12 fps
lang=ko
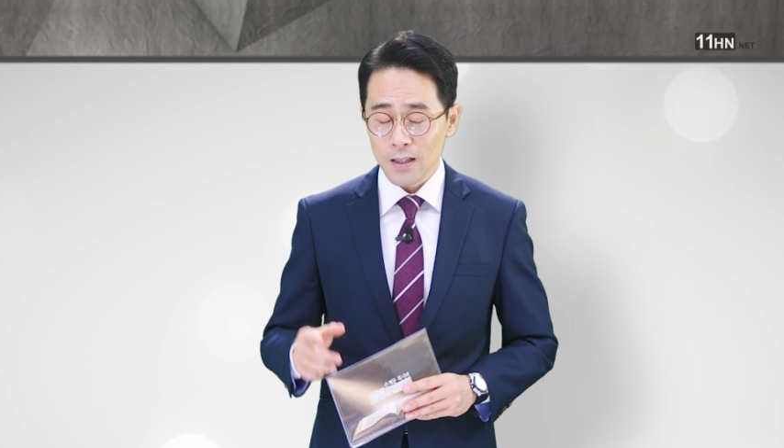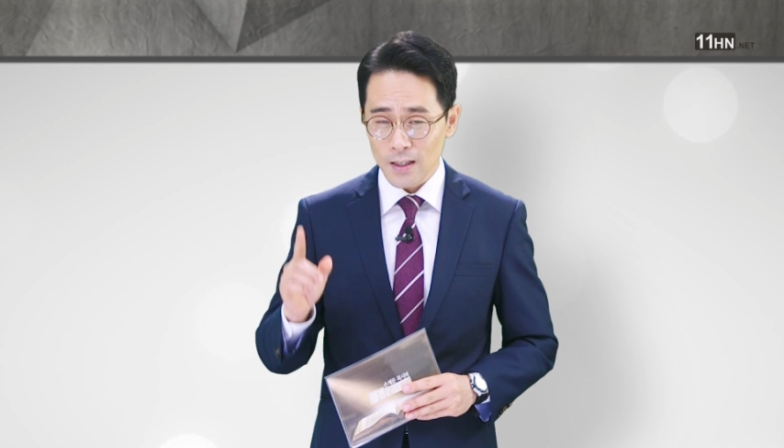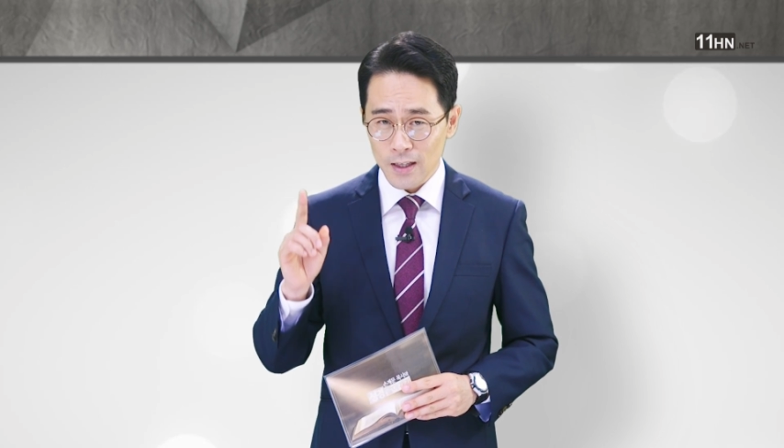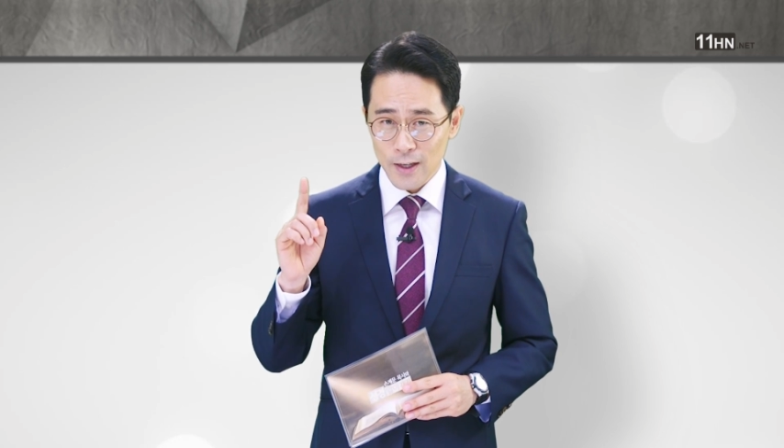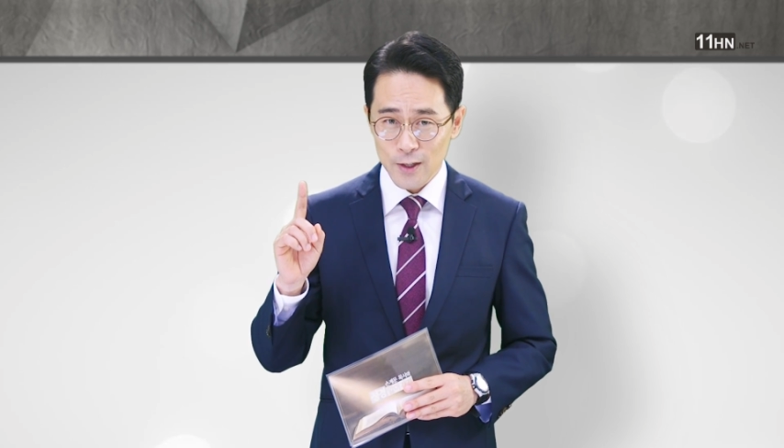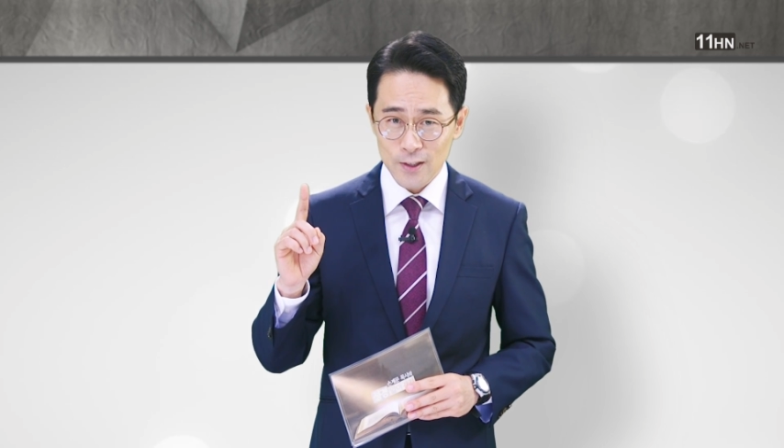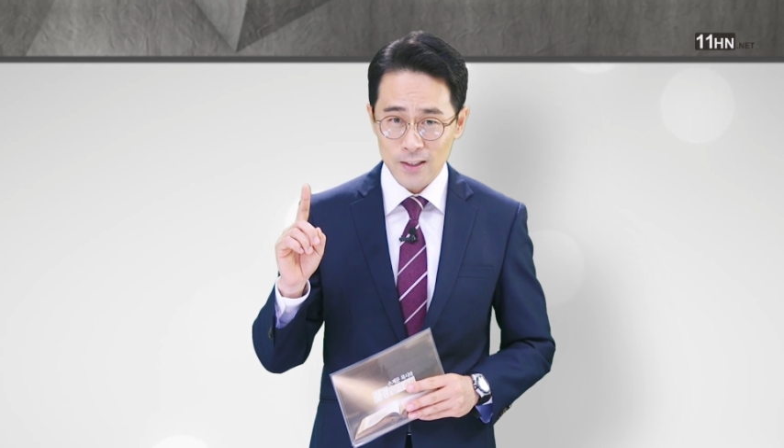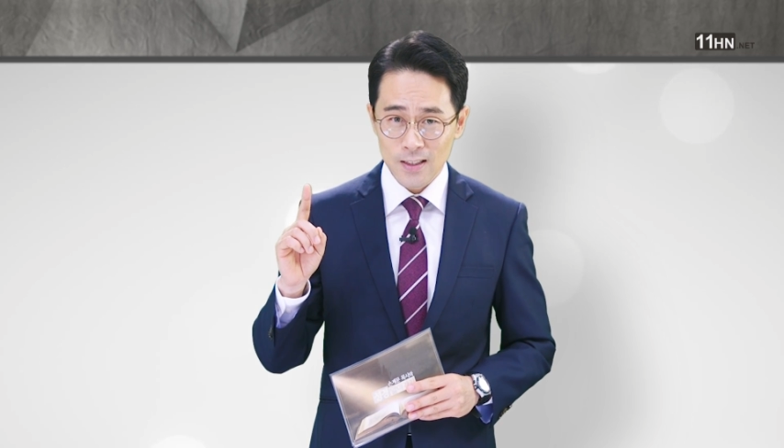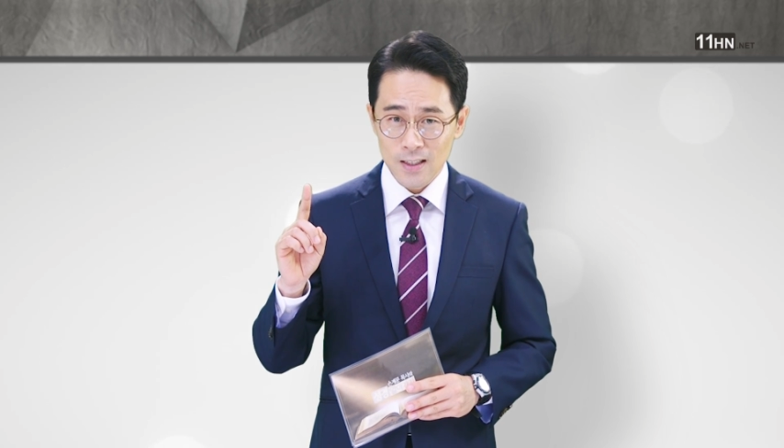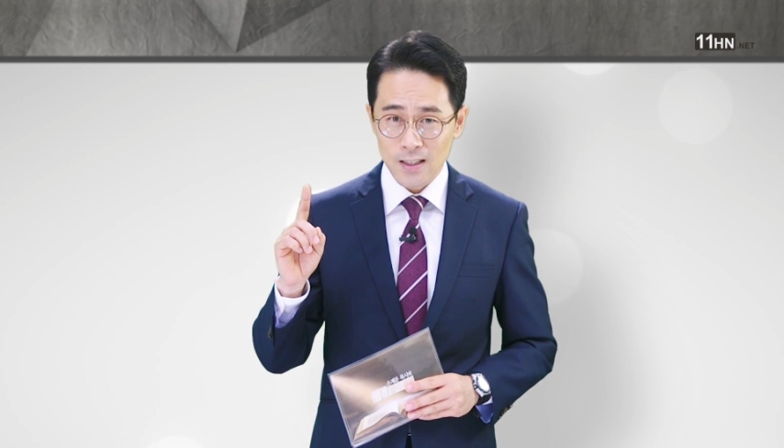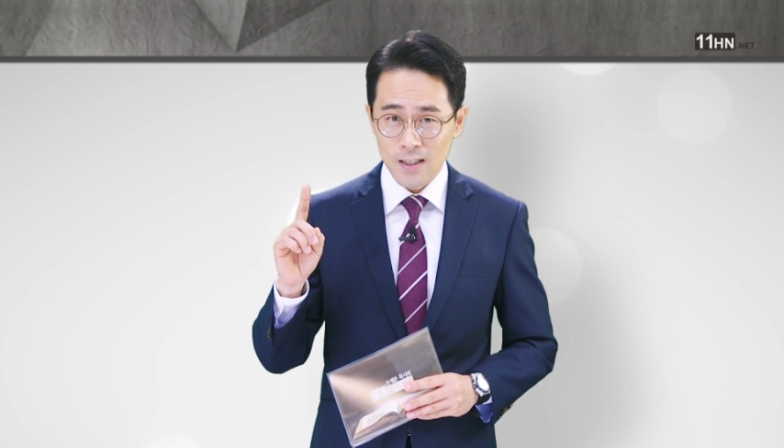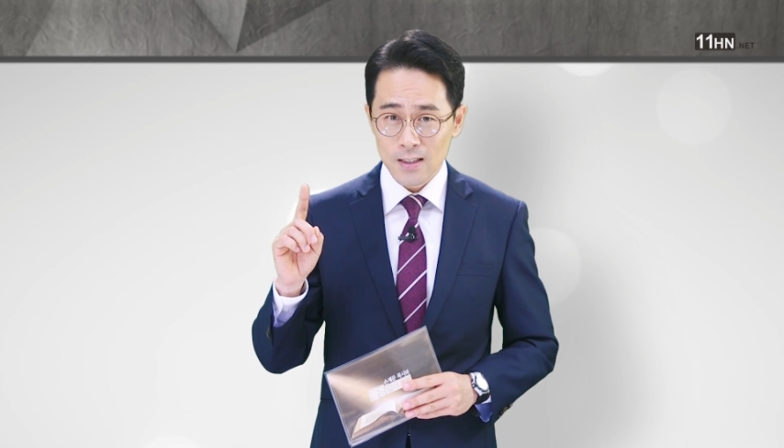예언.
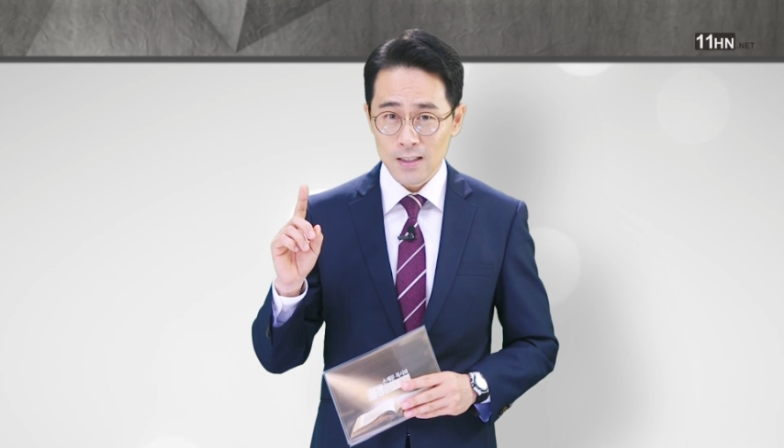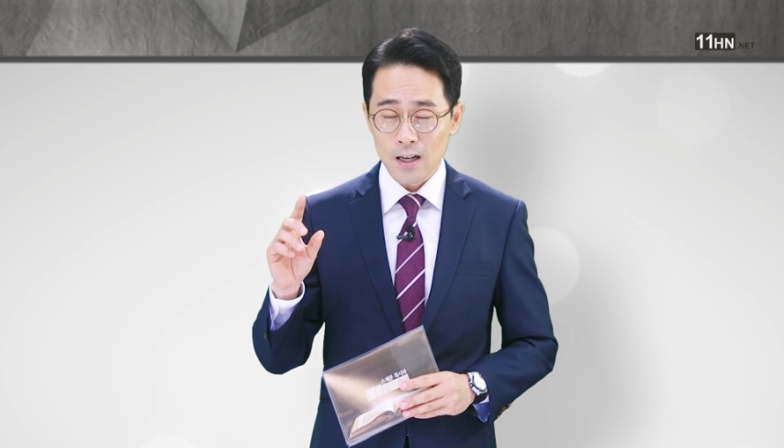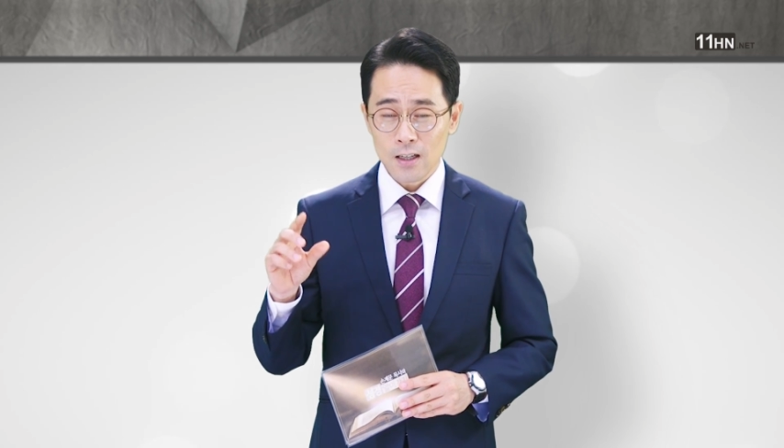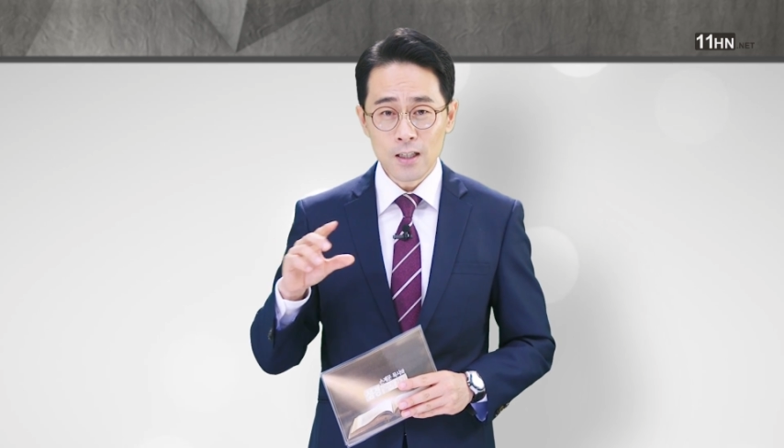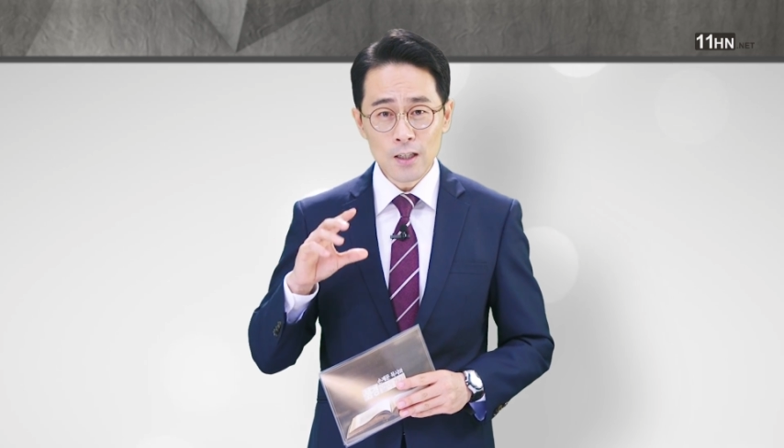자,